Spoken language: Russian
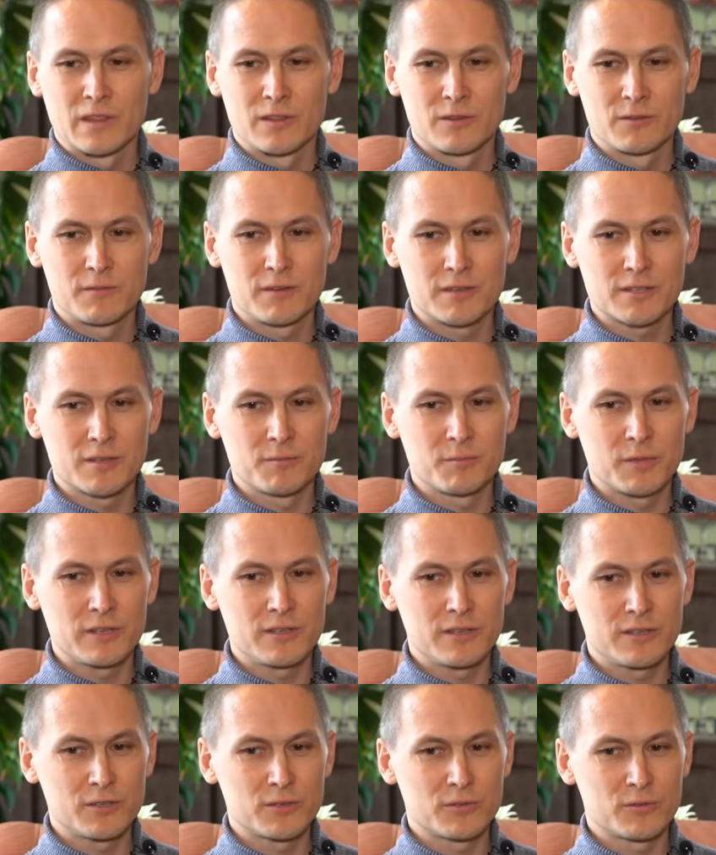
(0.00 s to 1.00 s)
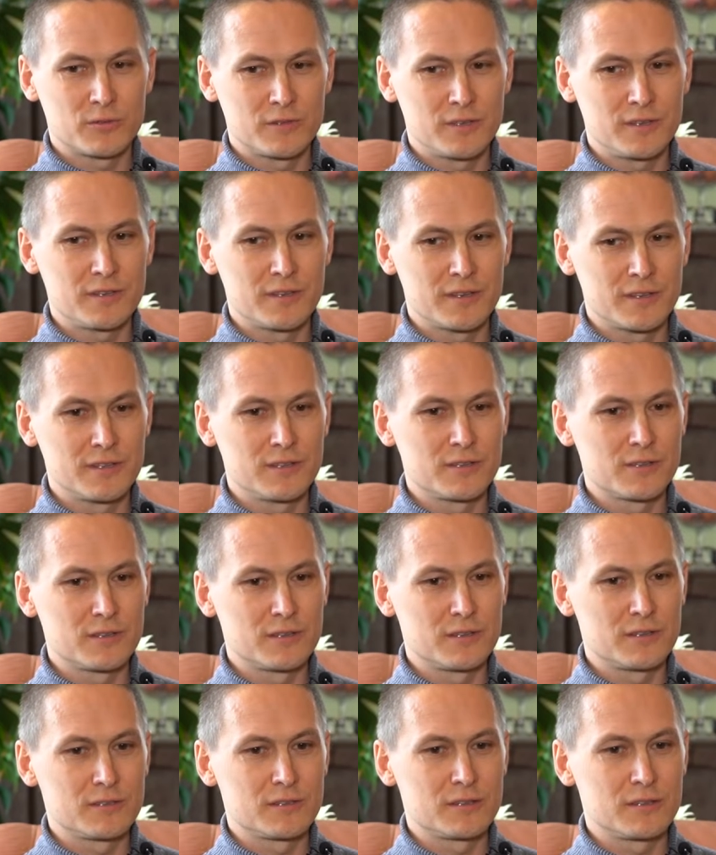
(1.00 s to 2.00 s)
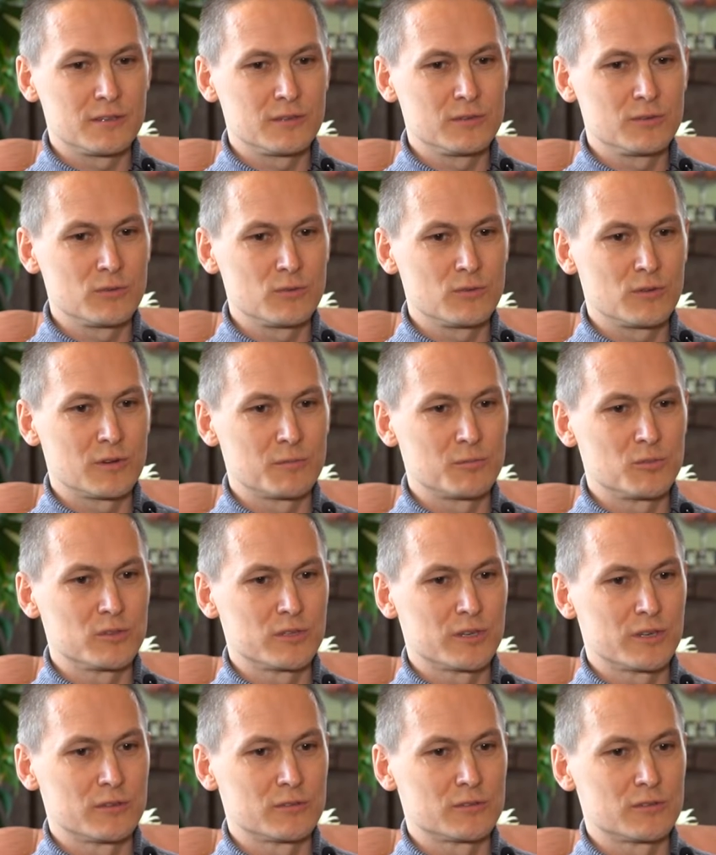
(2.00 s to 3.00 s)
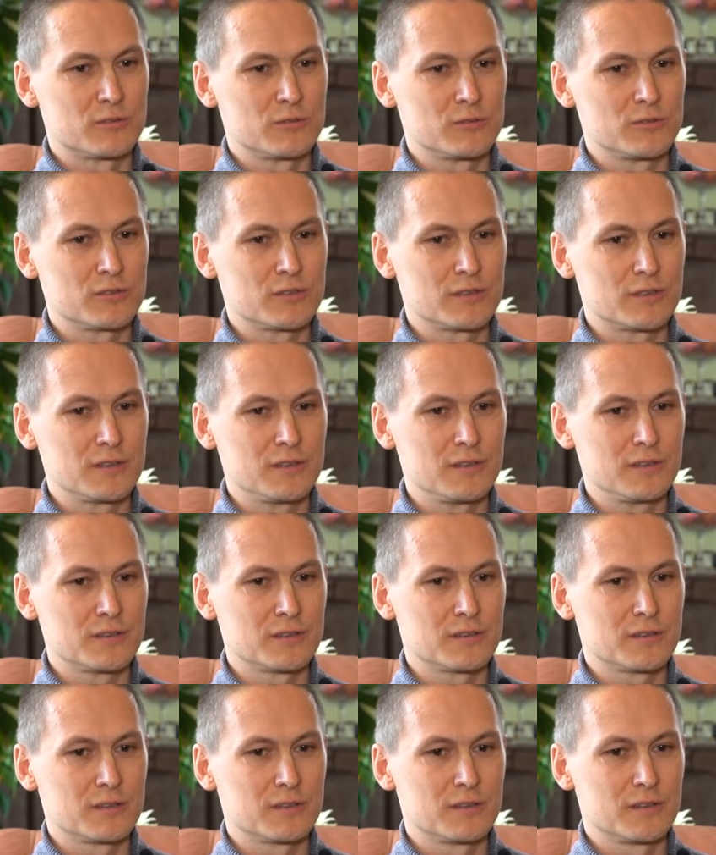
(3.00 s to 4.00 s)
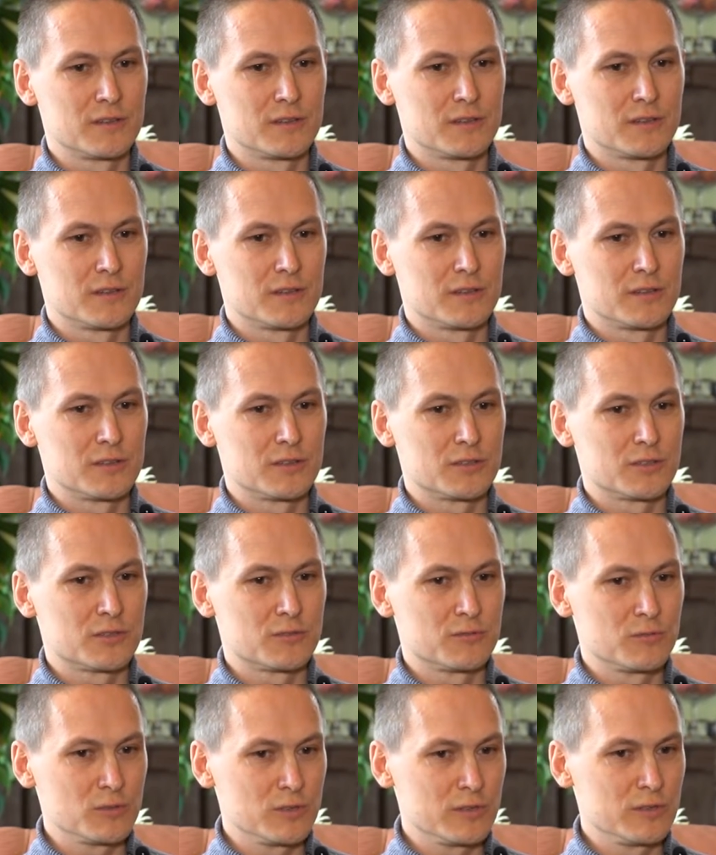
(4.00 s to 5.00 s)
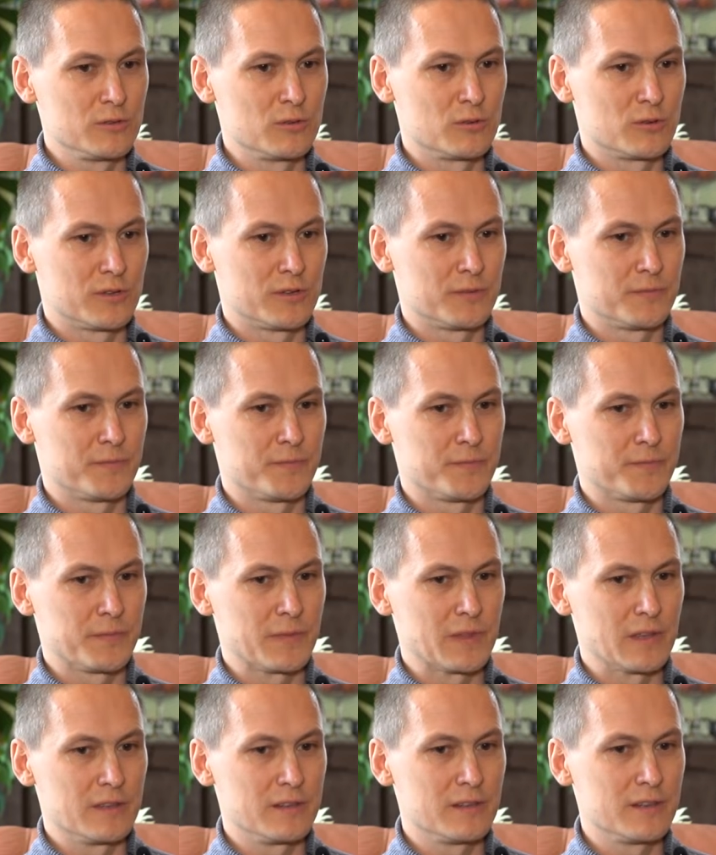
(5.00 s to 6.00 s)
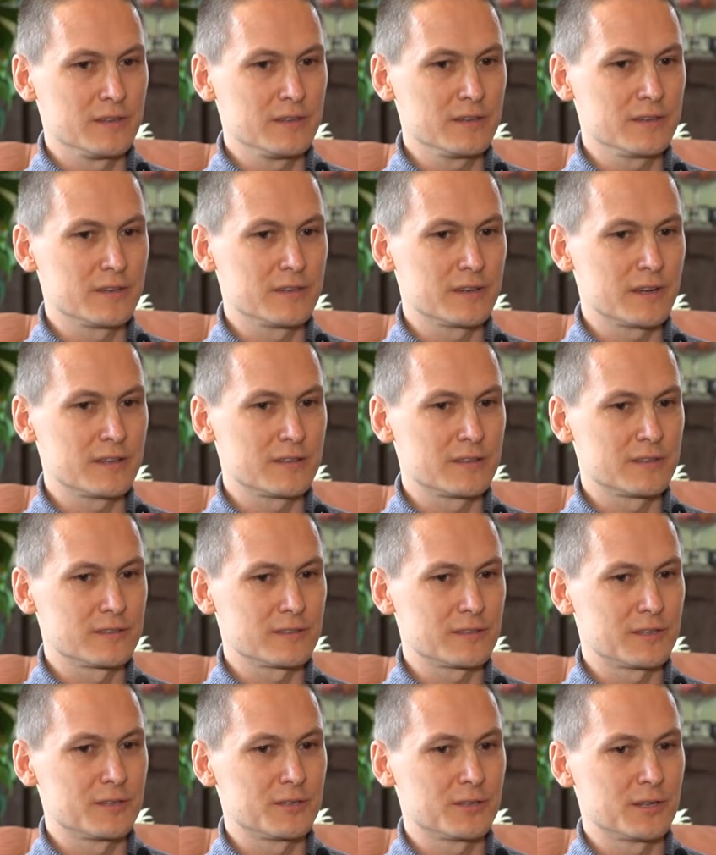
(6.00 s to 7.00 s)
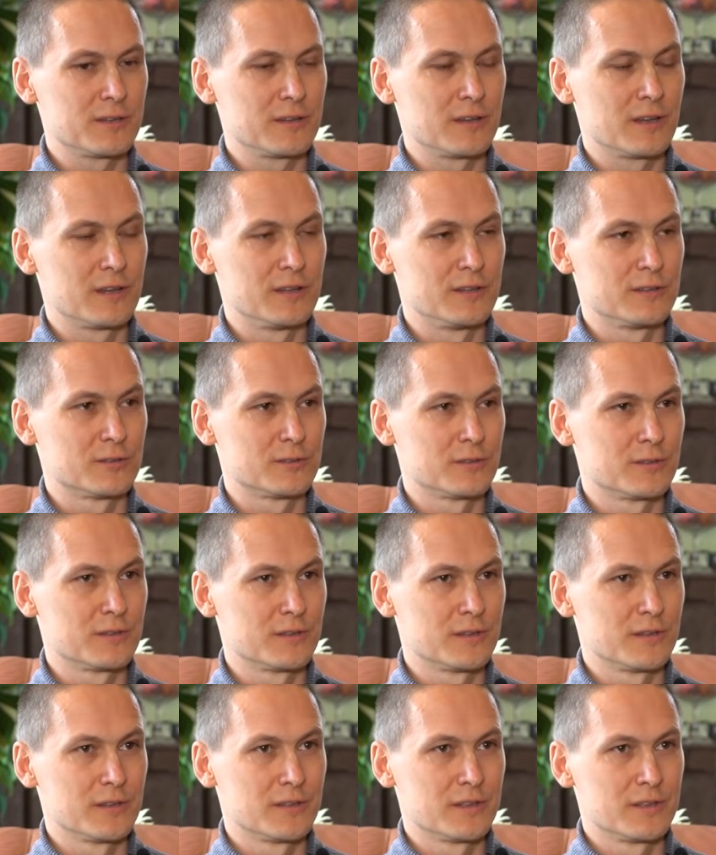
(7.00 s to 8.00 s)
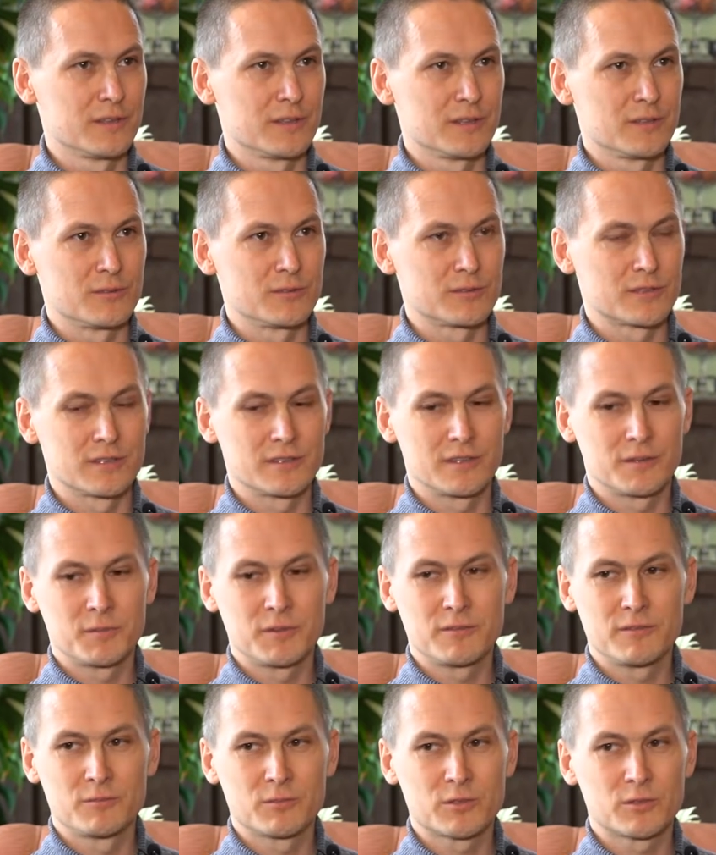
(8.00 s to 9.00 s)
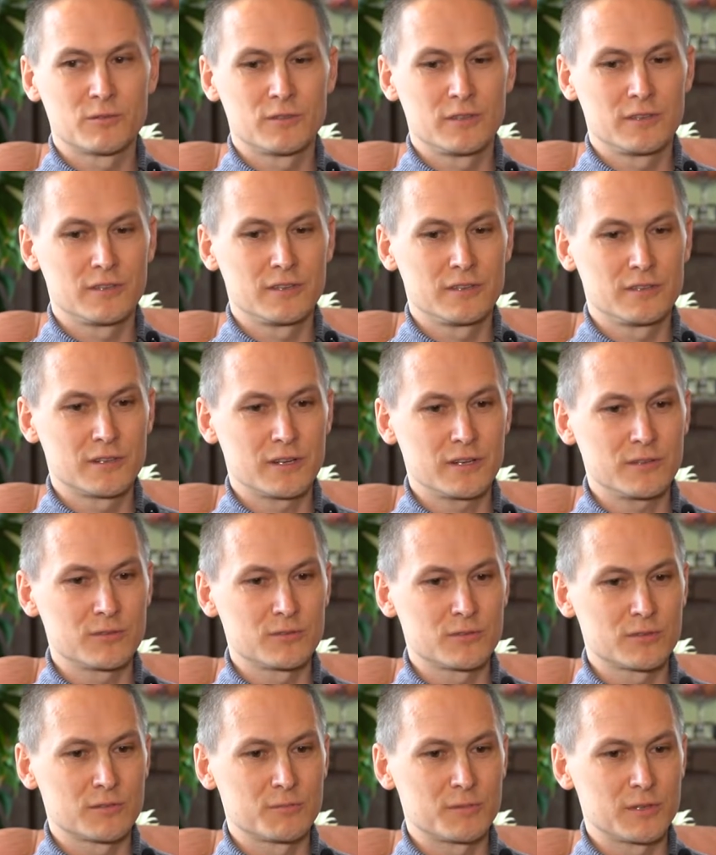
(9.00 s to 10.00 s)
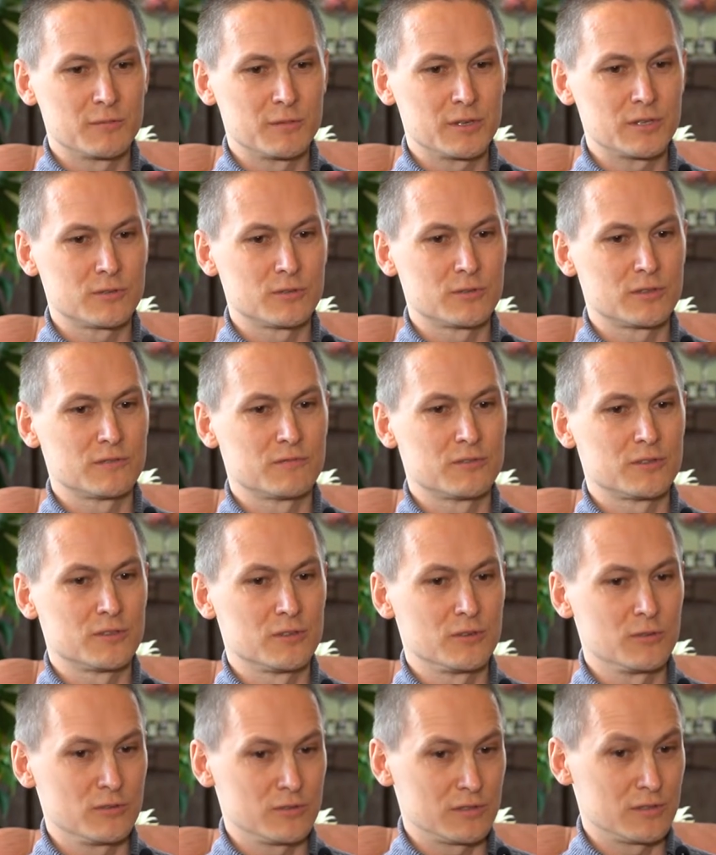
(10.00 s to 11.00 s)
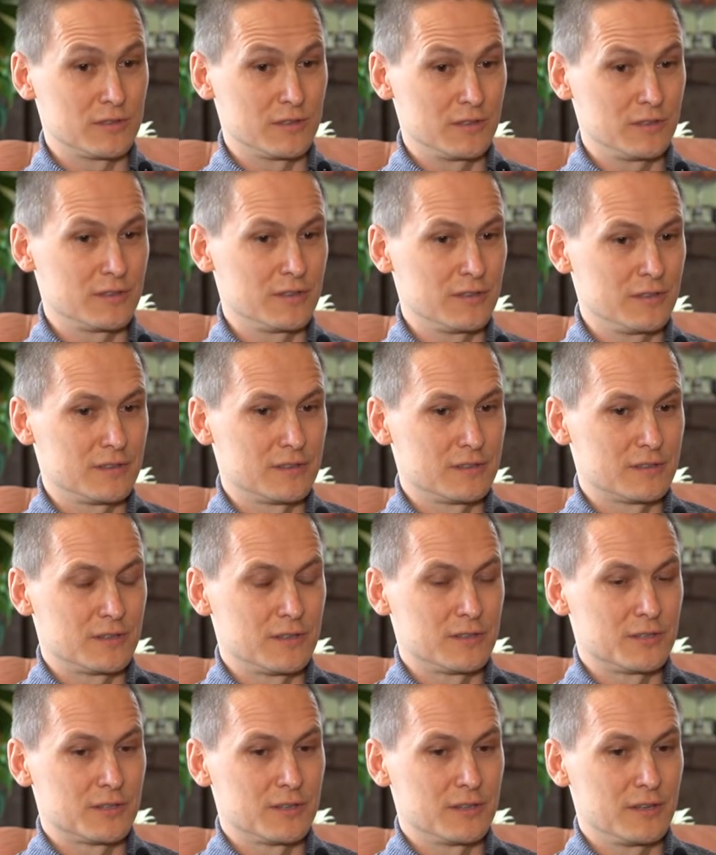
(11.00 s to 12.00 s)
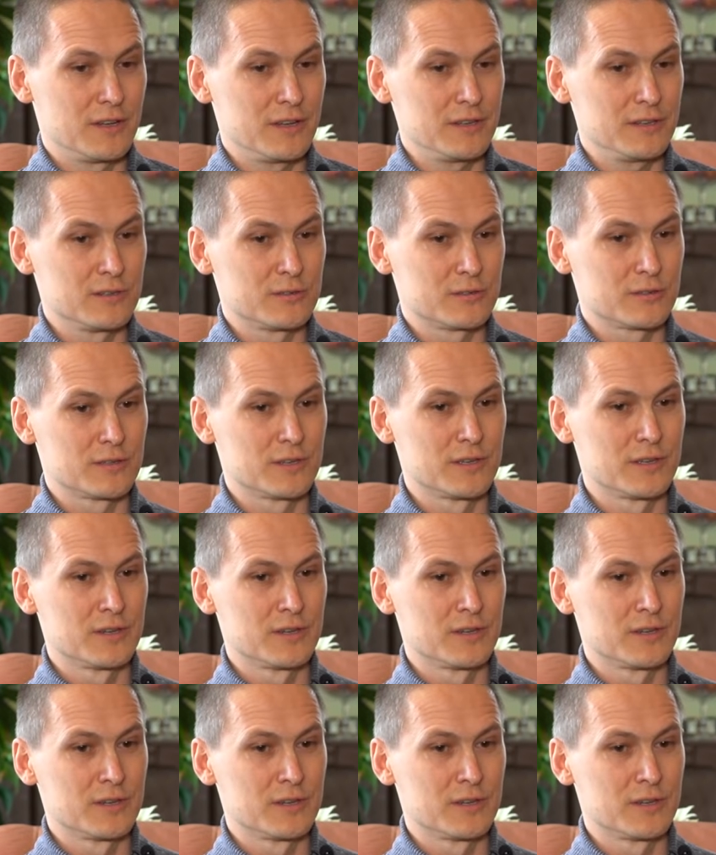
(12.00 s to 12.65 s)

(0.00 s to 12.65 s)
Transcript: Но ну, важно понять, что дети, они через игру обучаются, то есть они живут игрой, и для них игра – это настоящая реальность. То есть, когда мы видим, что дети играют, нужно понимать, что это всерьез, и это их настоящая реальность.